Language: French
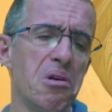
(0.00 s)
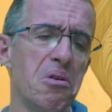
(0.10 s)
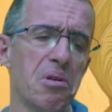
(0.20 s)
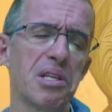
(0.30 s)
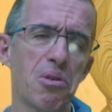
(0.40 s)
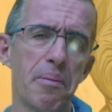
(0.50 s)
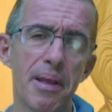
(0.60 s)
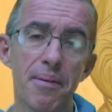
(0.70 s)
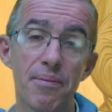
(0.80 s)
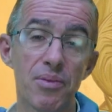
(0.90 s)
On laisse tomber.
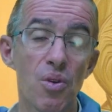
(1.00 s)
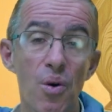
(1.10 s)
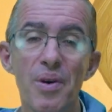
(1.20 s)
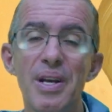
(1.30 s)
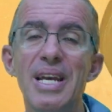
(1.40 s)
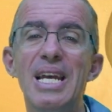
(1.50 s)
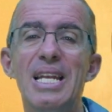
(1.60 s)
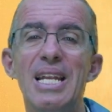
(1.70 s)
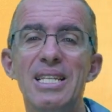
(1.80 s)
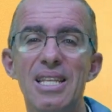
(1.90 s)
Non,
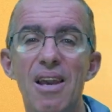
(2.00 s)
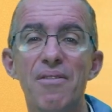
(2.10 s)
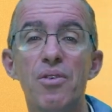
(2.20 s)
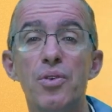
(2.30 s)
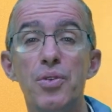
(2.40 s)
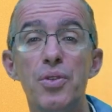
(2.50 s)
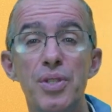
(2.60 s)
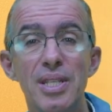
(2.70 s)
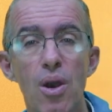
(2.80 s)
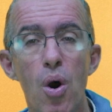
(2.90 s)
le Seigneur veut
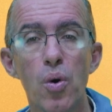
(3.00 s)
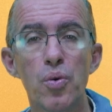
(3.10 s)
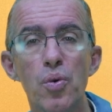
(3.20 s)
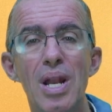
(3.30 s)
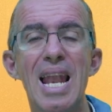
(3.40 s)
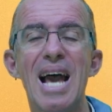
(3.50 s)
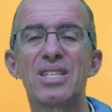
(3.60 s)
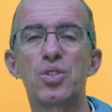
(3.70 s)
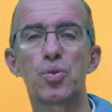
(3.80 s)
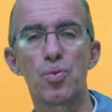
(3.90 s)
susciter en nous la
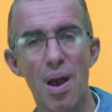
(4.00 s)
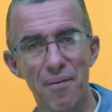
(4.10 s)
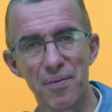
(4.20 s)
soif